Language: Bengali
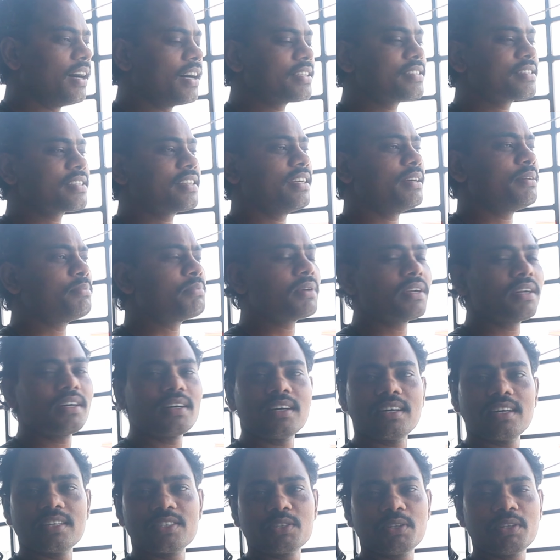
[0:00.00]
আজকে আমরা
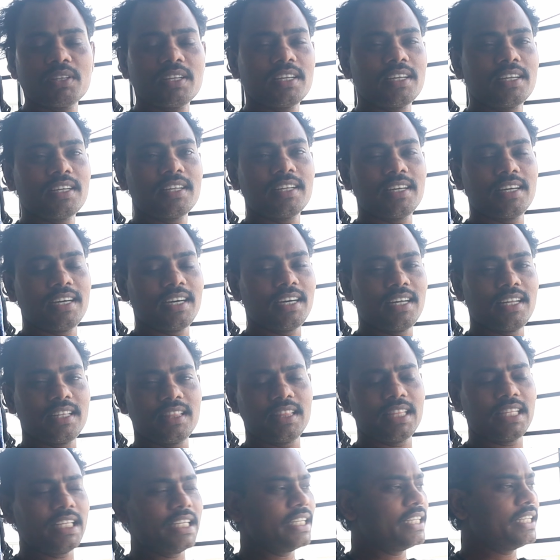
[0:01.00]
আসলে
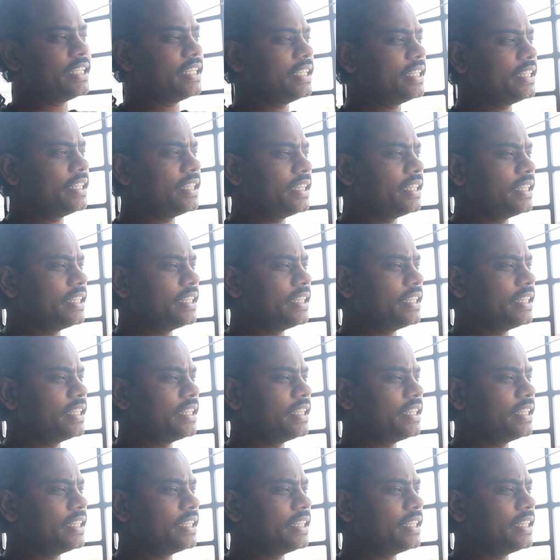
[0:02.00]
তিন